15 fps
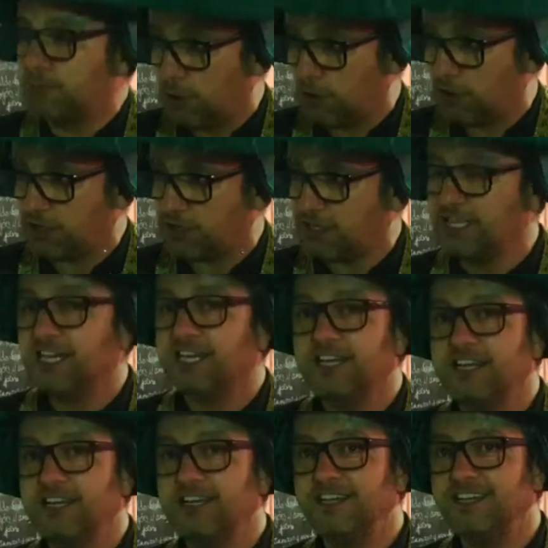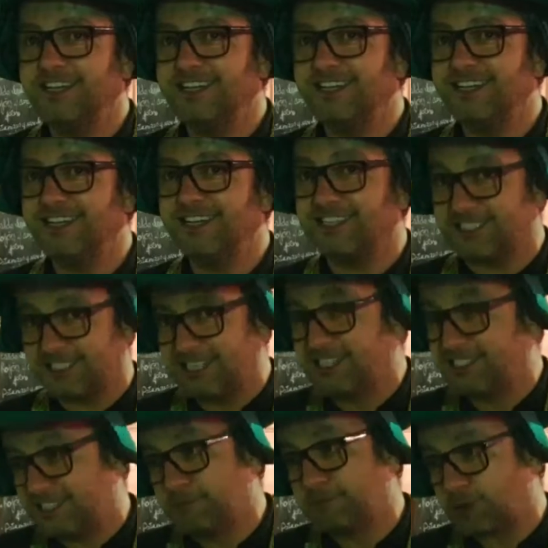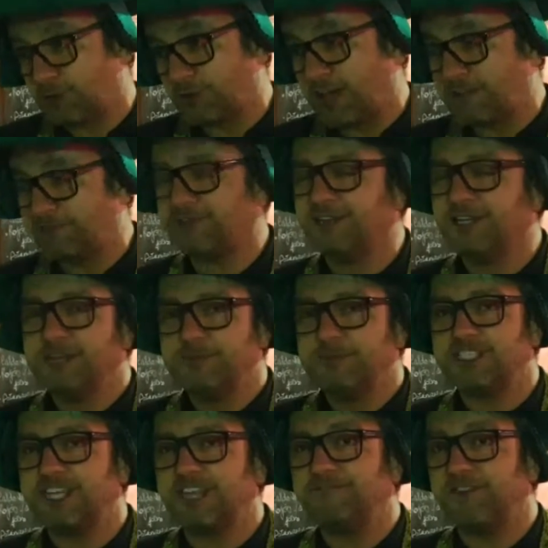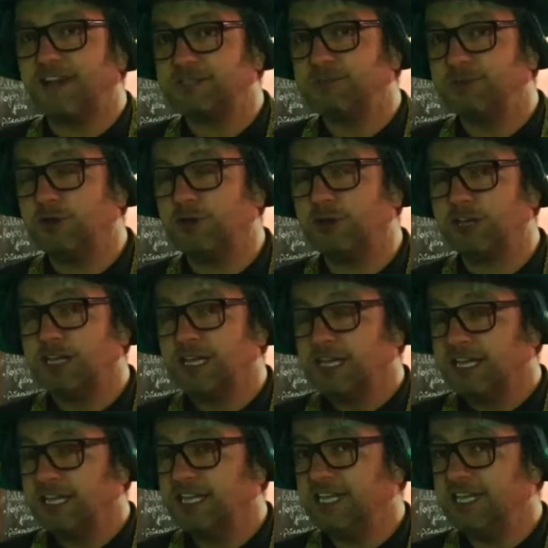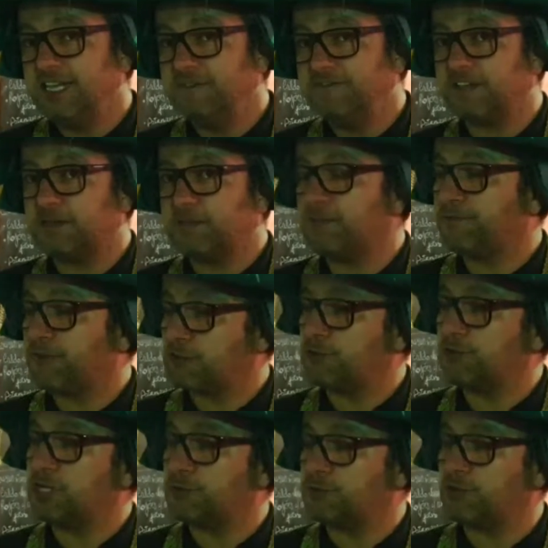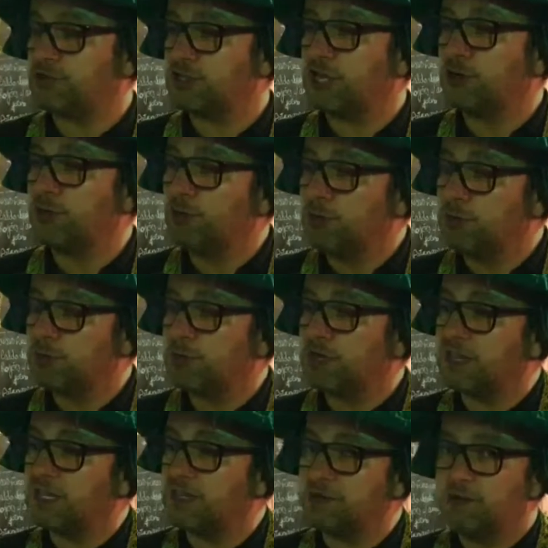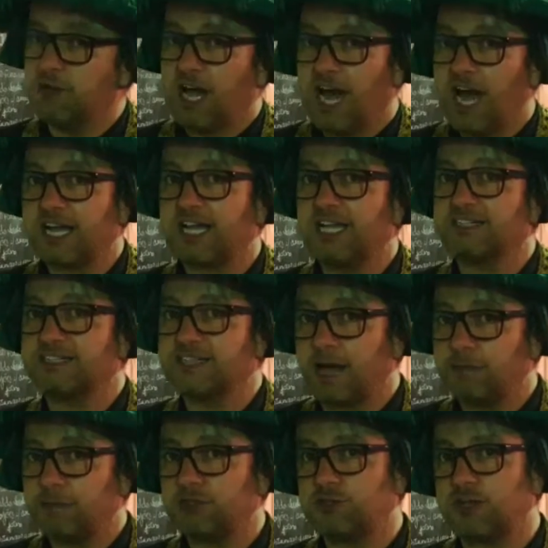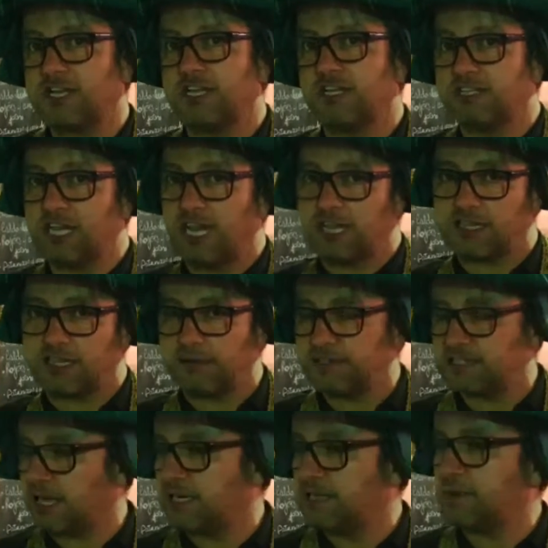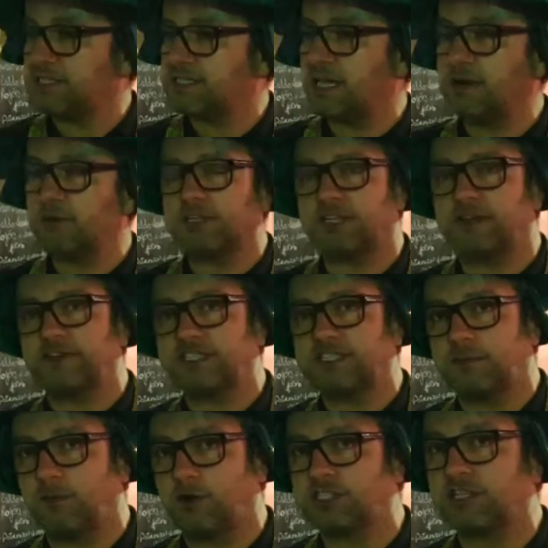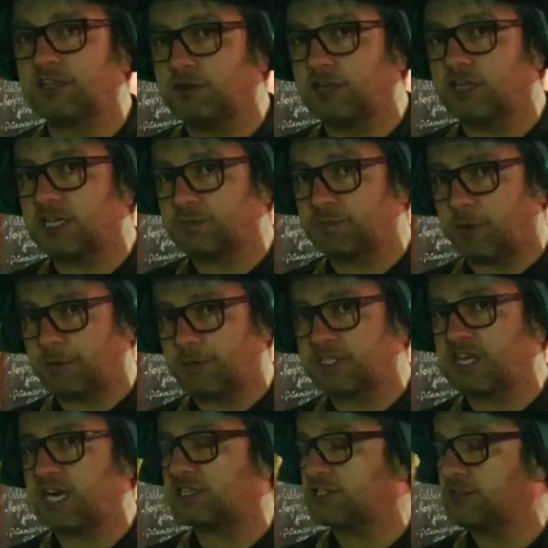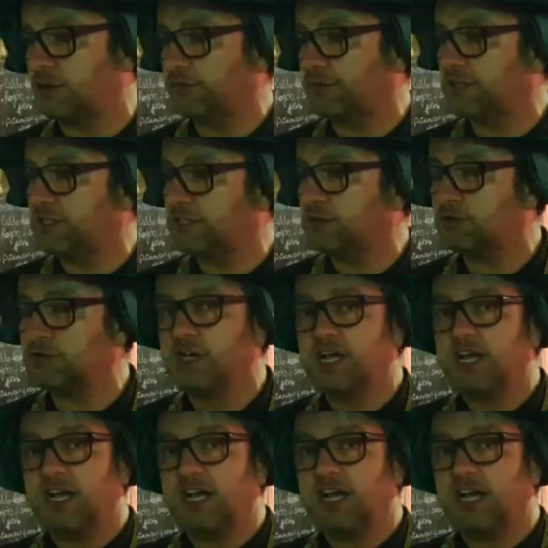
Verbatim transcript: melhor, sim, sempre saudável, mas quem faz melhor e efetivamente faz com que as pessoas recuem um bocadinho àqueles hábitos, àquilo que há através da animação, através da mostra das próprias artes e ofícios,